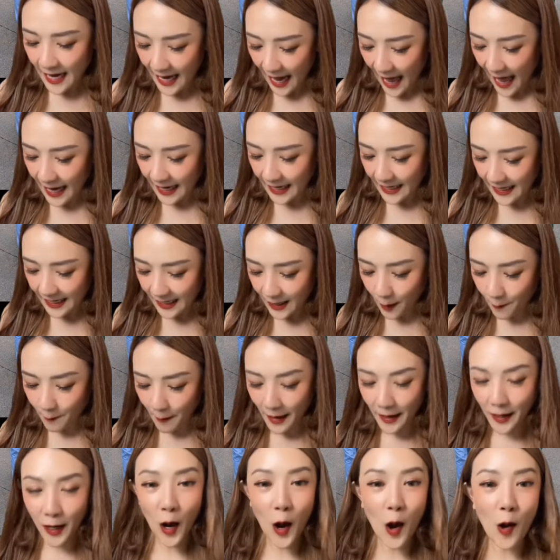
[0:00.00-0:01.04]
และนี่ก็
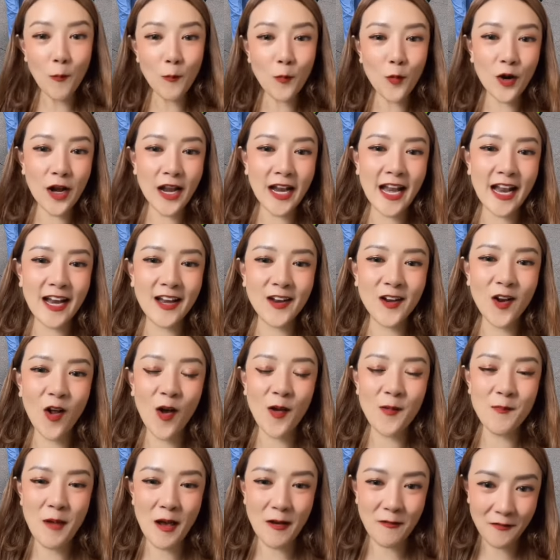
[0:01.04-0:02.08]
เป็นข้อมูลเล็กๆน้อ
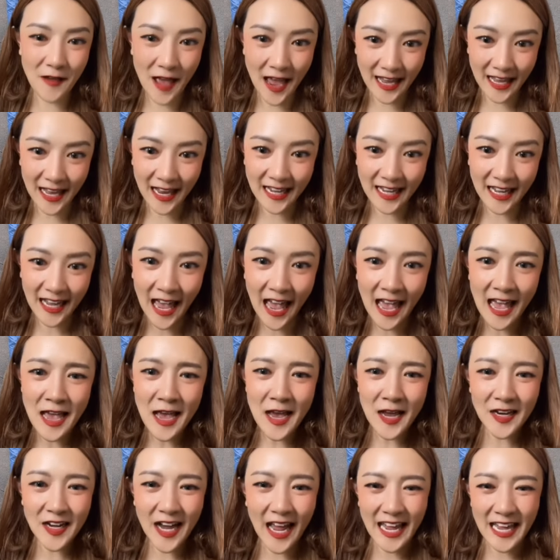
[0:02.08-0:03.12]
ยๆมาฝากกันนะคะ
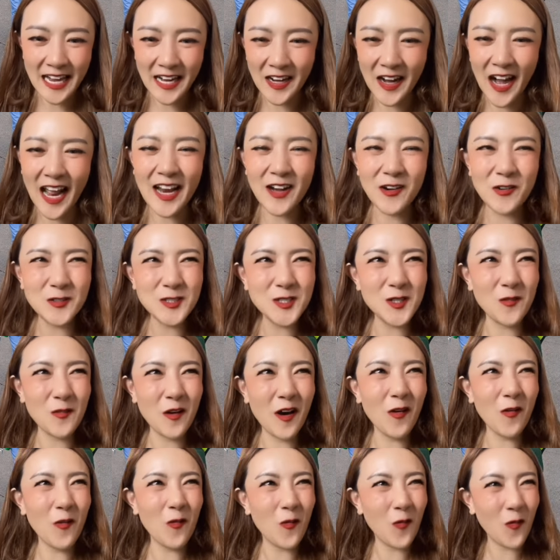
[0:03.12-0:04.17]
ไหนใครรู้สึก
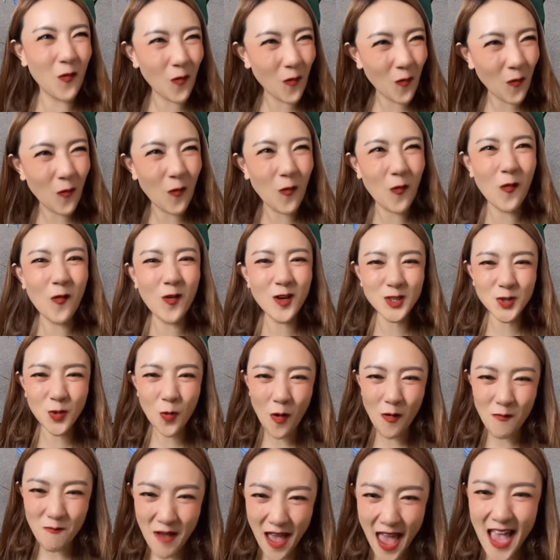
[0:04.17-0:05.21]
ว่าโอ้โหตั
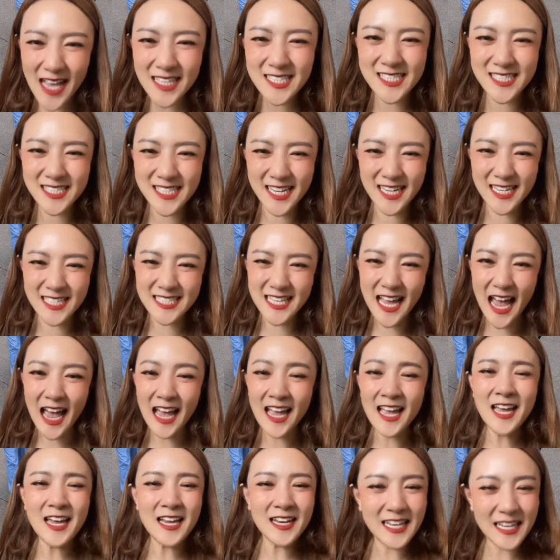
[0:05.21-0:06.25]
วแม่จริงๆนะจ๊ะ
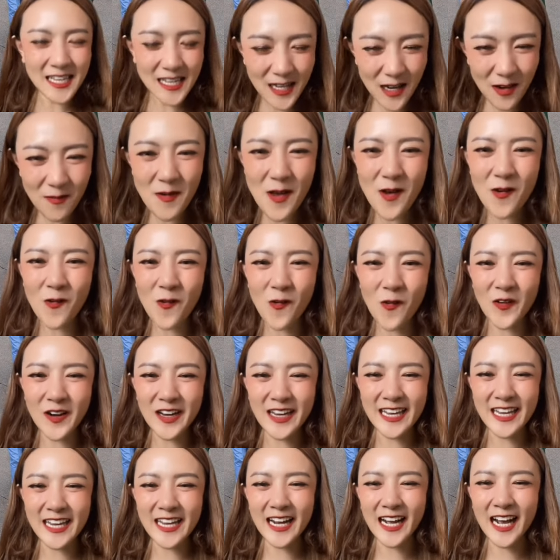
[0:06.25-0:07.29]
ทิงเกเบลคน
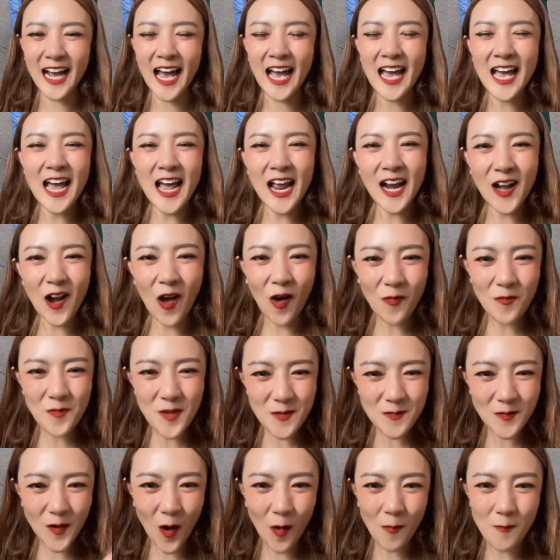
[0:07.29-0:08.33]
นี้นะคะ ลองพิ
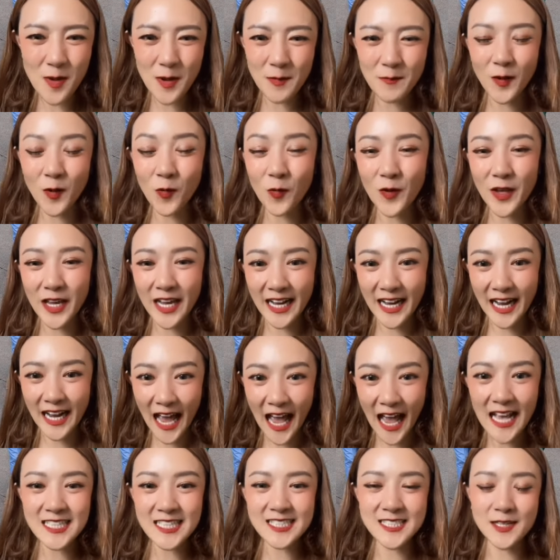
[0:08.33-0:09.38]
มพ์คอมเมนต์มาคุยกันนะ
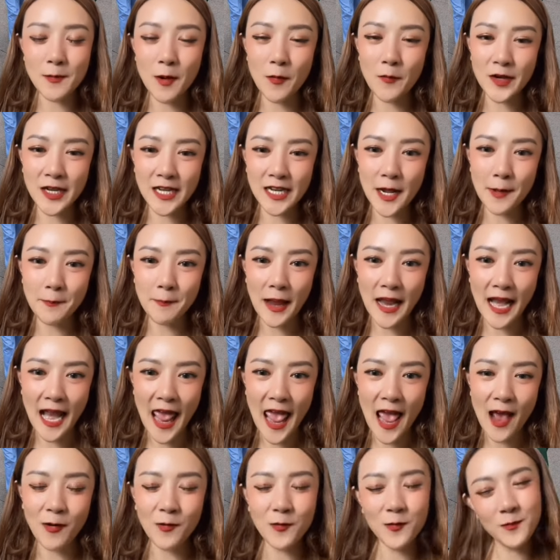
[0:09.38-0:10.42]
คะ สำหรับวันนี้ในไป
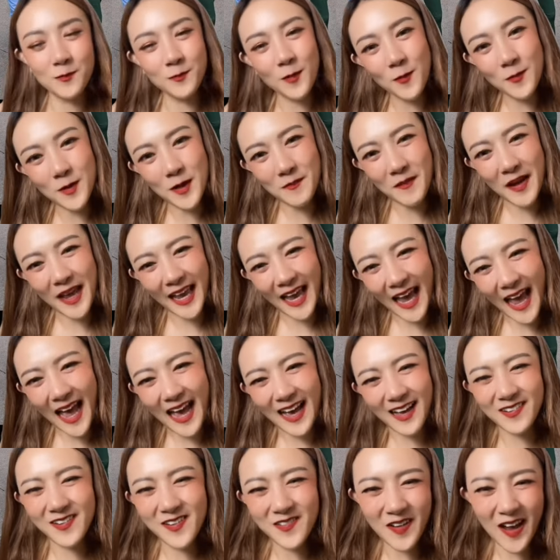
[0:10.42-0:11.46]
แล้ว พบกันใหม่ค่ะ
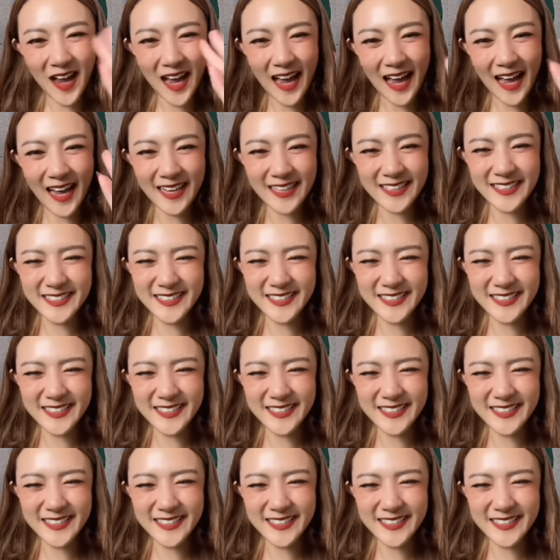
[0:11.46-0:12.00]
บ๊ายบาย